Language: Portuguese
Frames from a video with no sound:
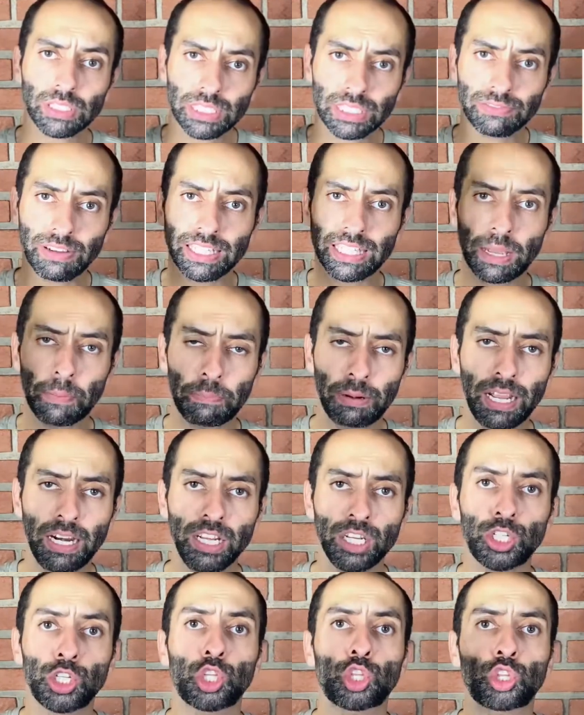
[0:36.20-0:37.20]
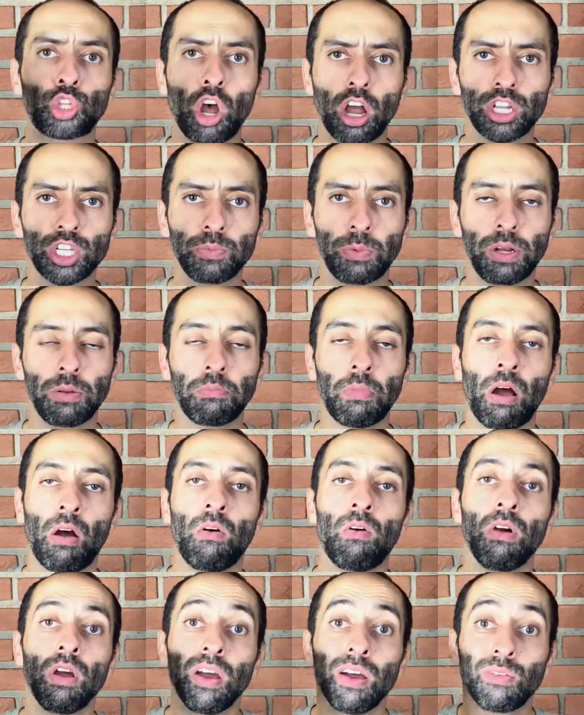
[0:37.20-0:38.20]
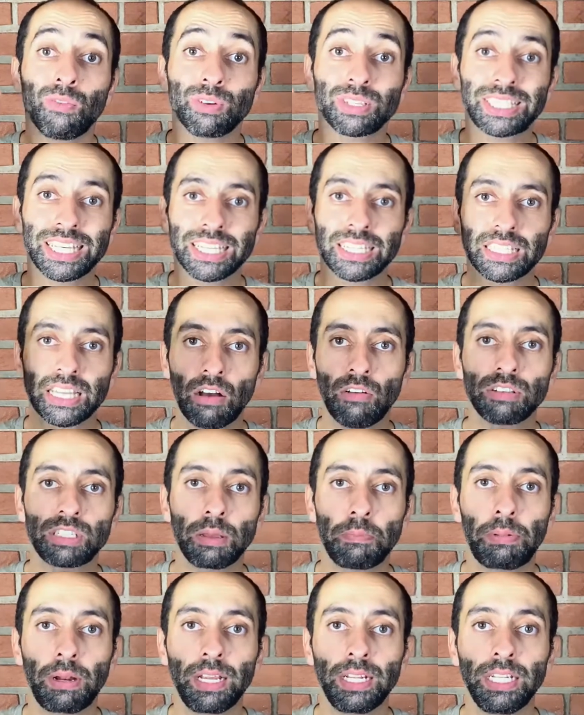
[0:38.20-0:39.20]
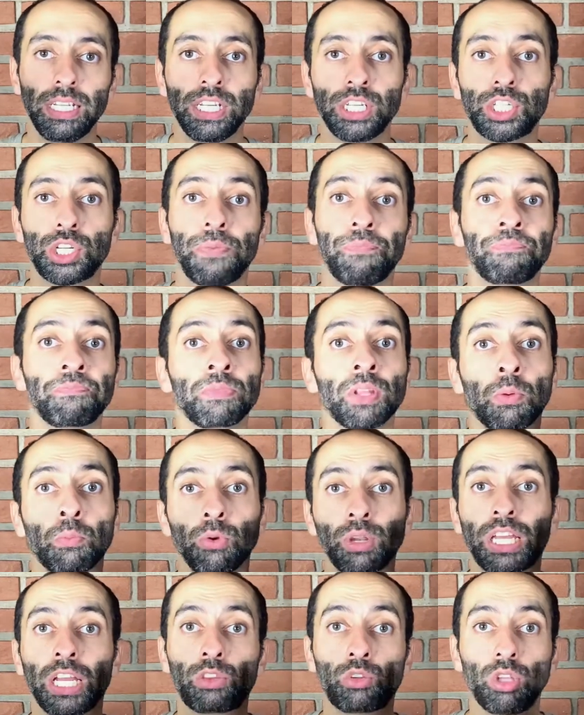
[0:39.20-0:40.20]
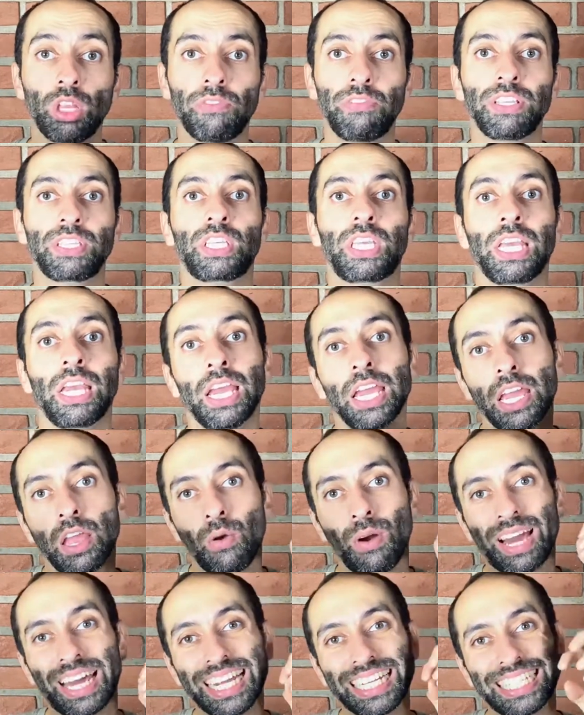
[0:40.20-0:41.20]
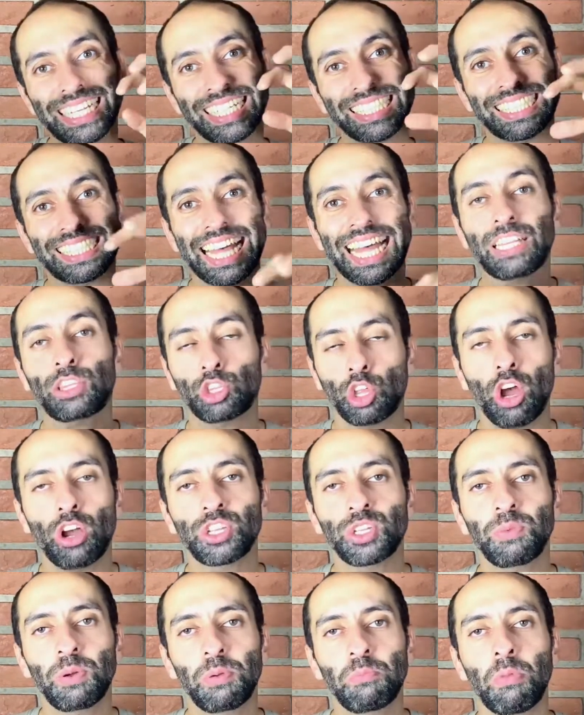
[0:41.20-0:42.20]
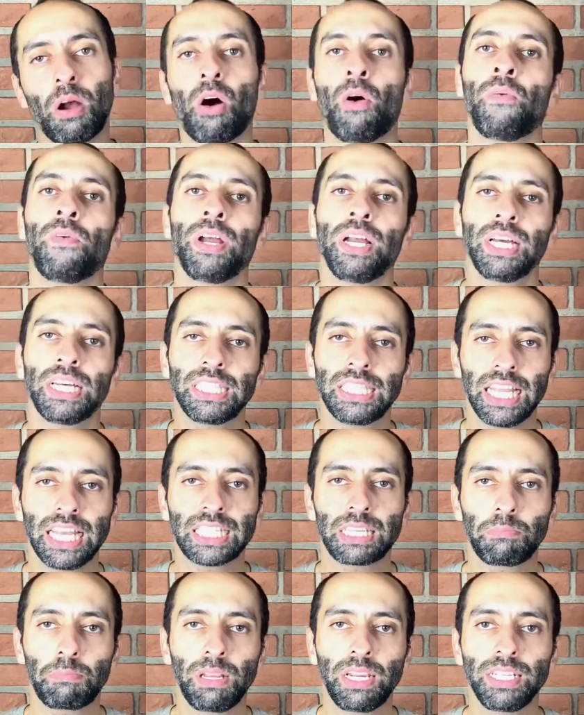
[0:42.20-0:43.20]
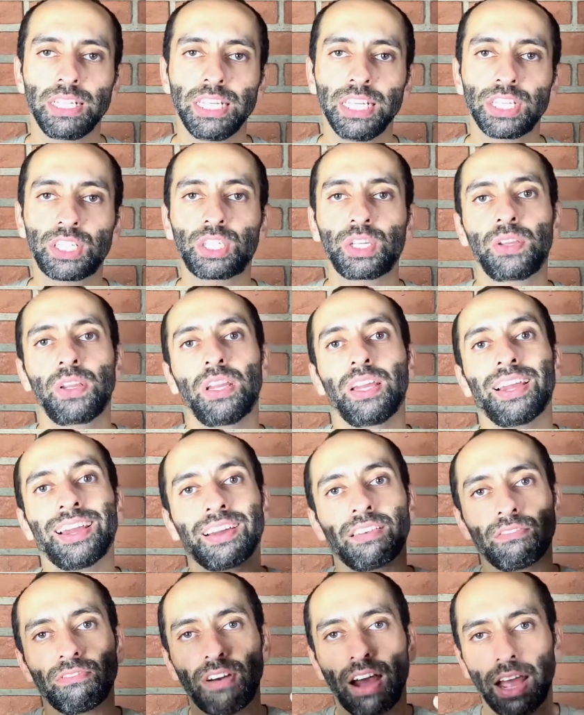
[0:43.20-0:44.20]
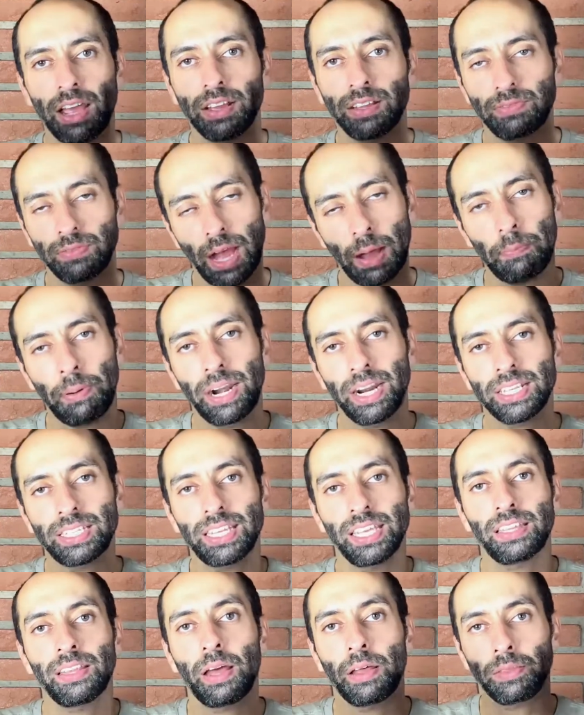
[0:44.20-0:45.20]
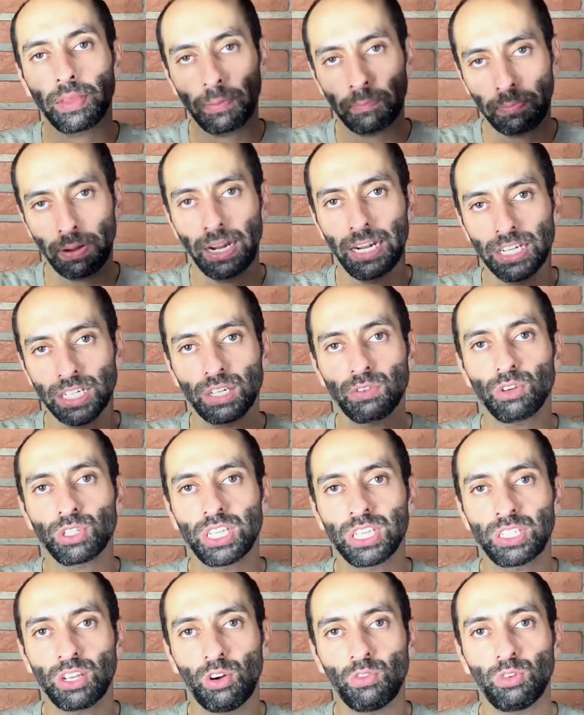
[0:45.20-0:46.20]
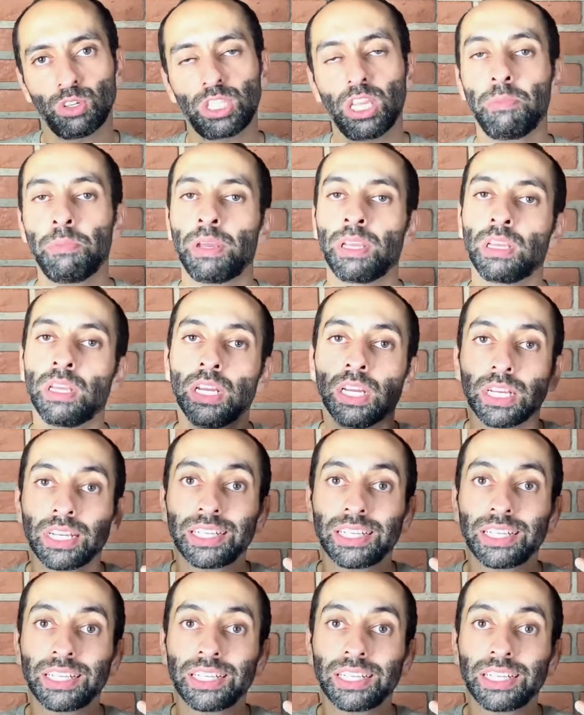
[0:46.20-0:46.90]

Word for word: você vai ter a playlist de toque de berimbau, você salva essa playlist, porque toda vez que eu acrescentar toque de berimbau nessa playlist, vai aparecer na playlist que você salvou também.